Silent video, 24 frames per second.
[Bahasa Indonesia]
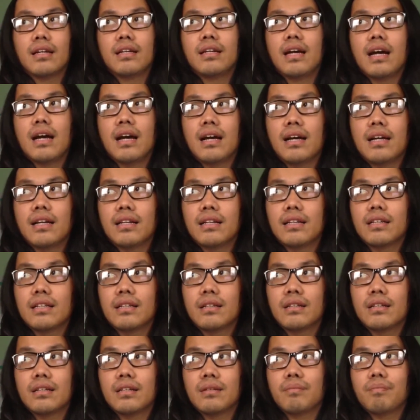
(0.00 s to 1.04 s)
dan
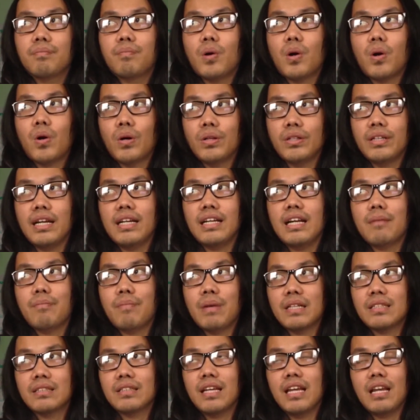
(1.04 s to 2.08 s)
pokoknya yang
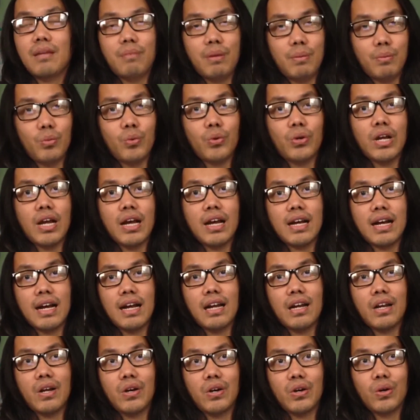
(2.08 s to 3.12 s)
pasti lebih murah
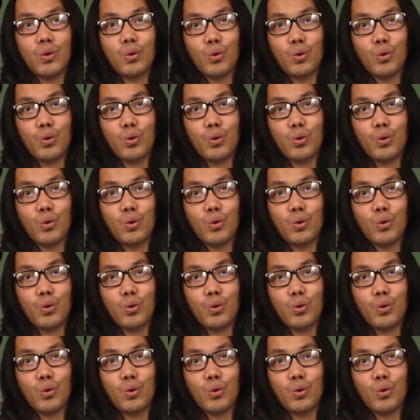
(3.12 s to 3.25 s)
kalau